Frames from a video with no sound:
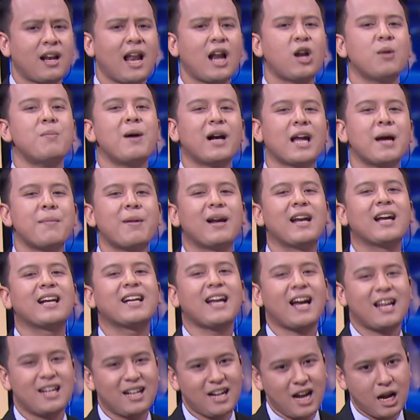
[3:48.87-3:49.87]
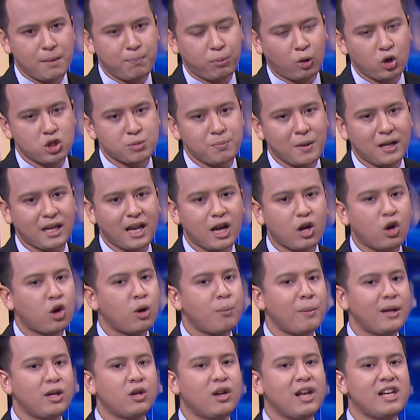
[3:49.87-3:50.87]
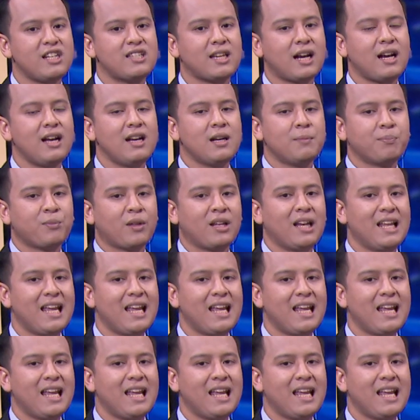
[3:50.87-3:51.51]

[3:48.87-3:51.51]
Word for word: Lalu bagaimanakah dengan prospek ekonomi Indonesia